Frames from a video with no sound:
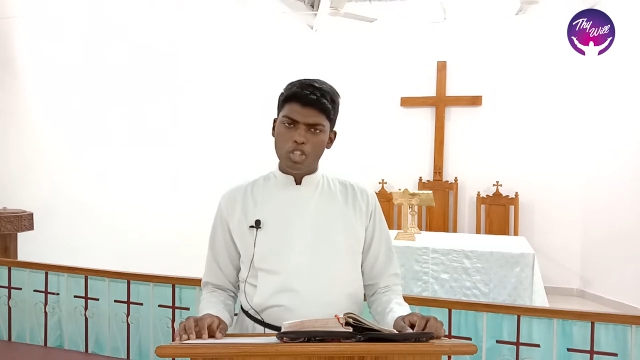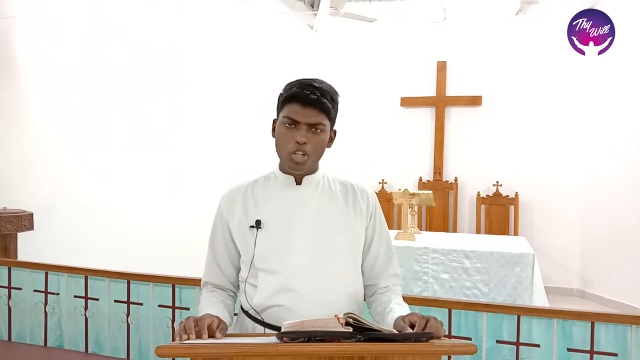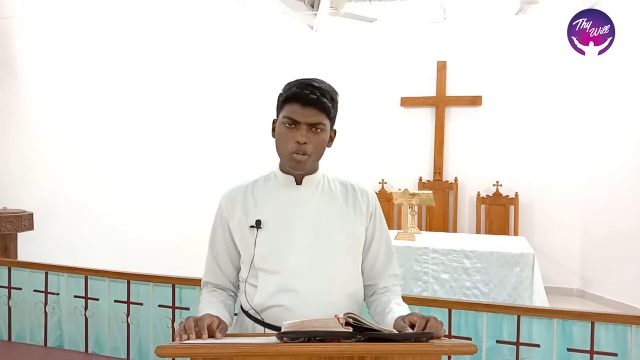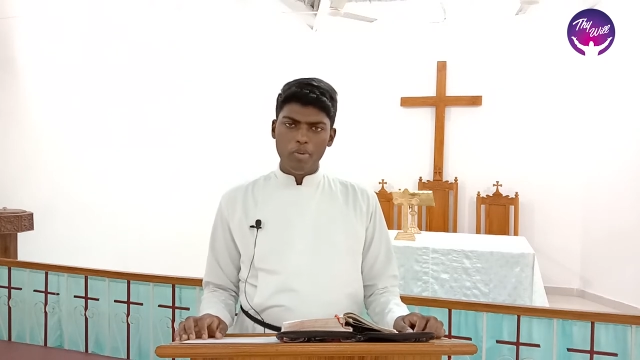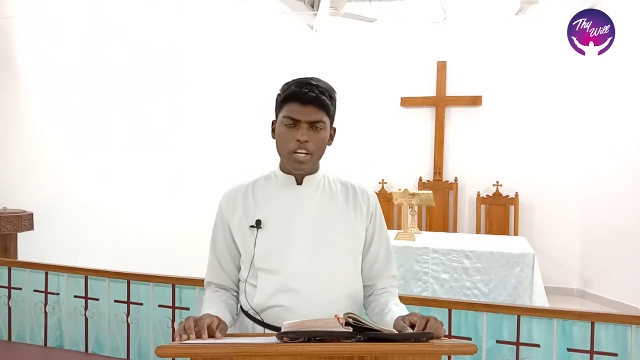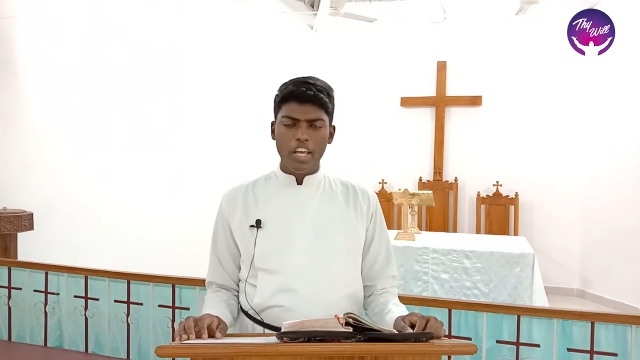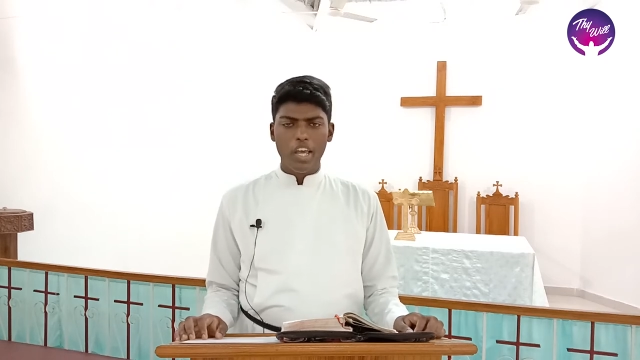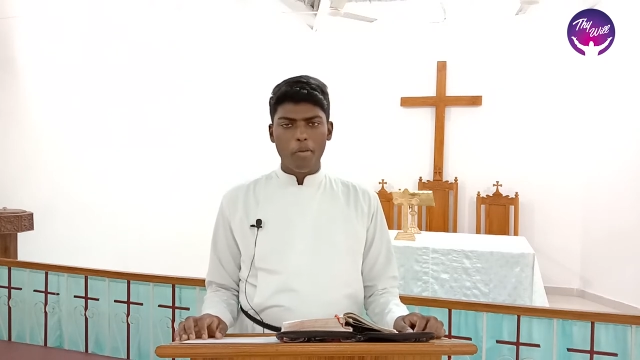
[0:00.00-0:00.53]

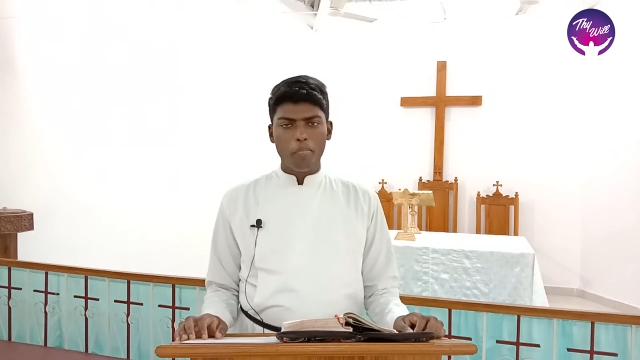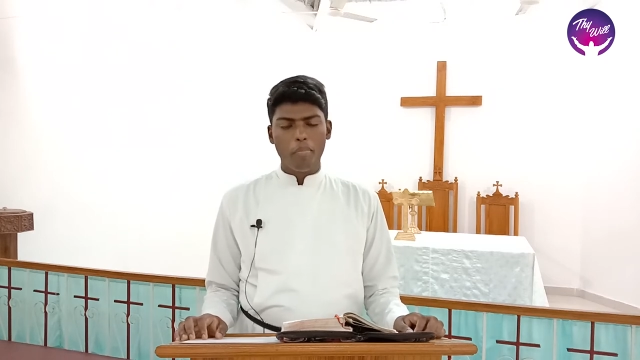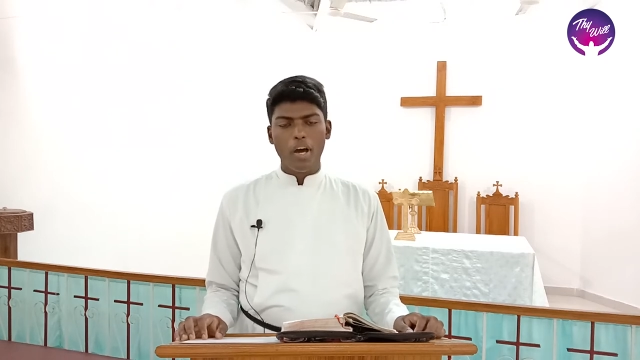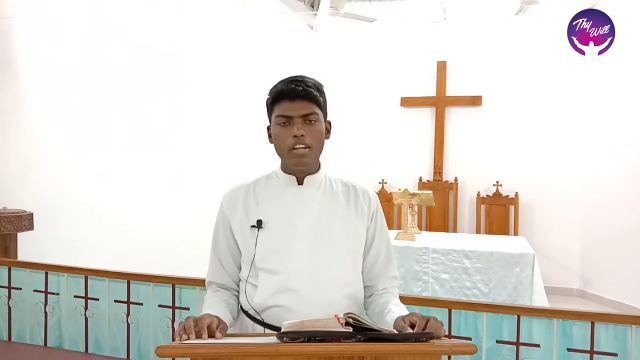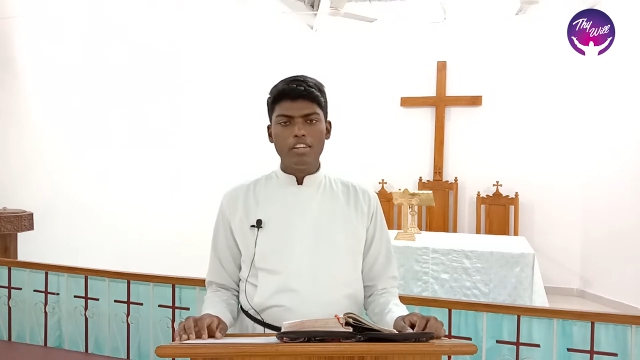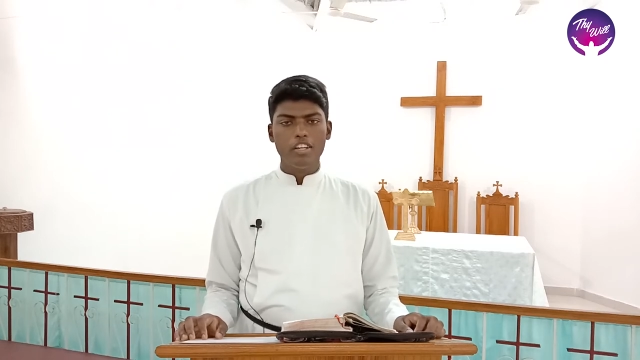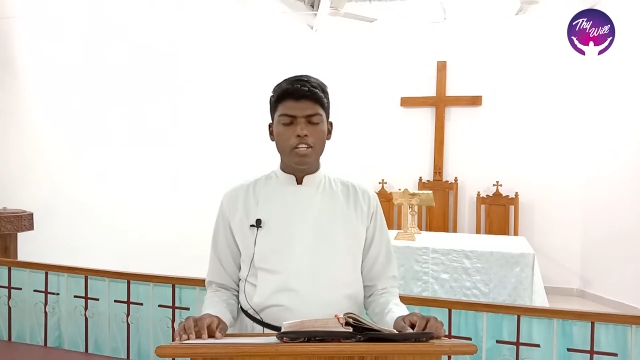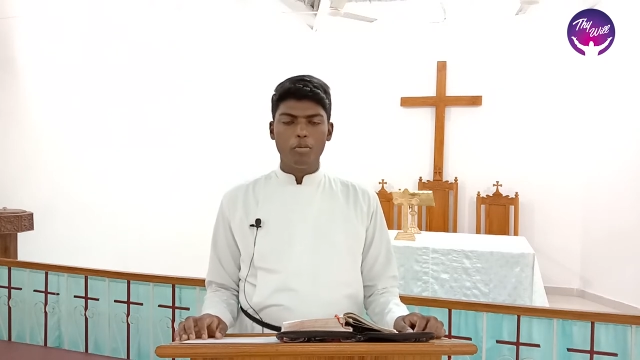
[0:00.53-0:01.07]
திருமறையை
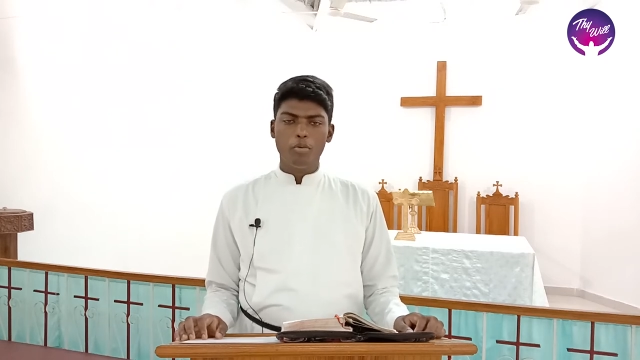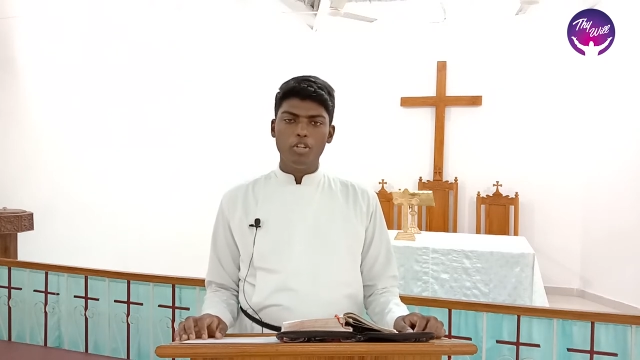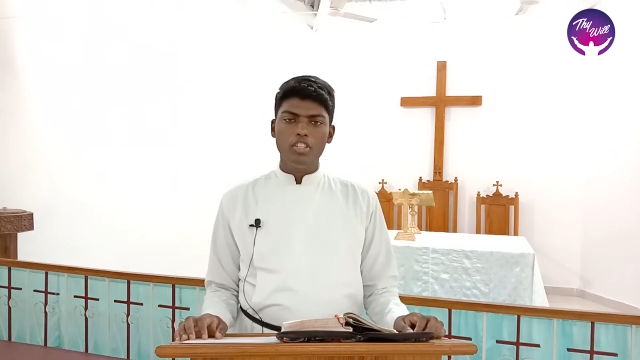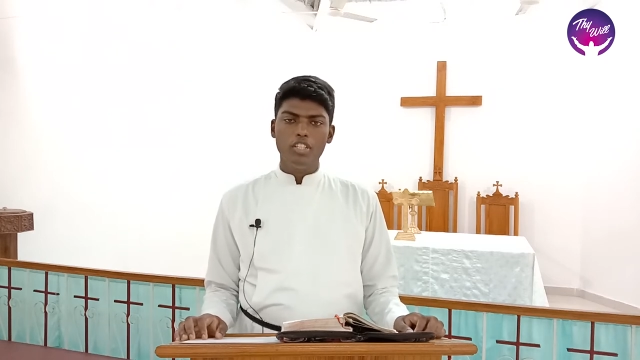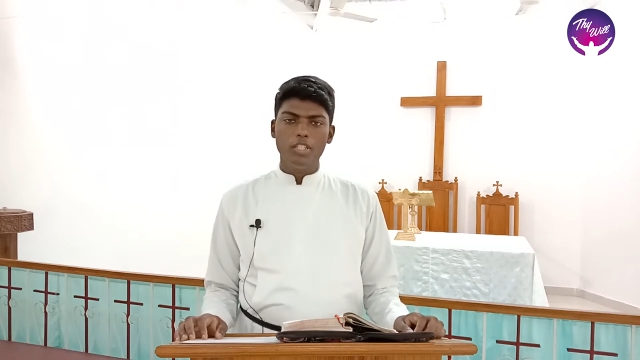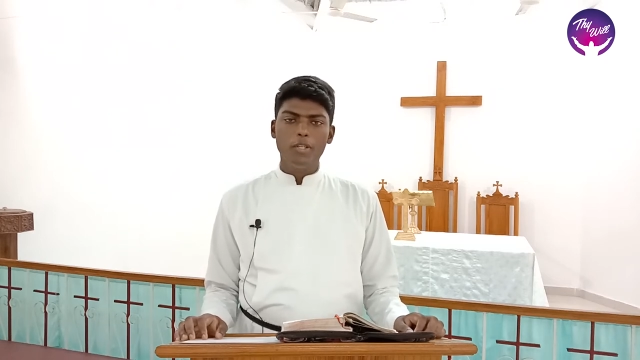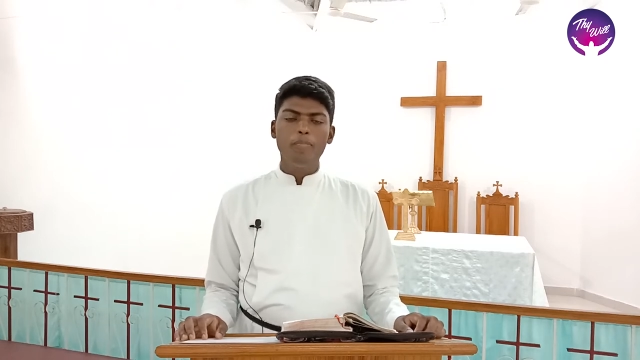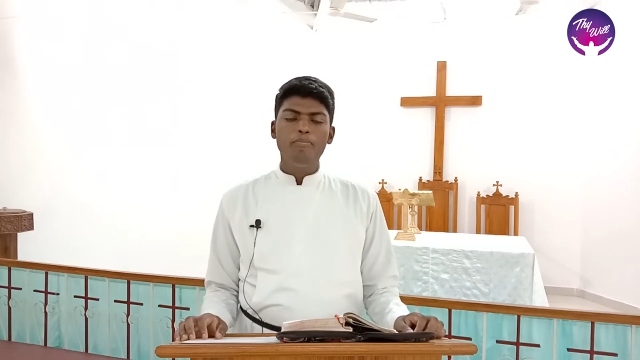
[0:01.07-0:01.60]
பார்க்கின்ற பொழுது